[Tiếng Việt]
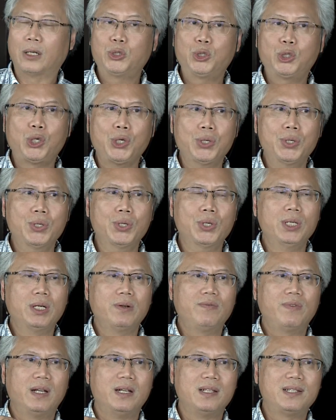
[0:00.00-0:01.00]
trừ
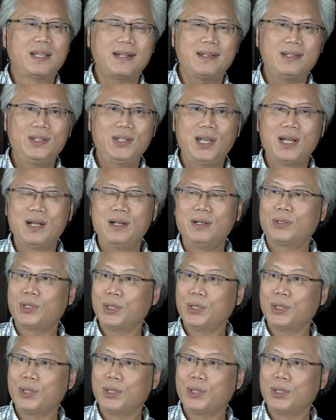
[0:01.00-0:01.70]
những về rất riêng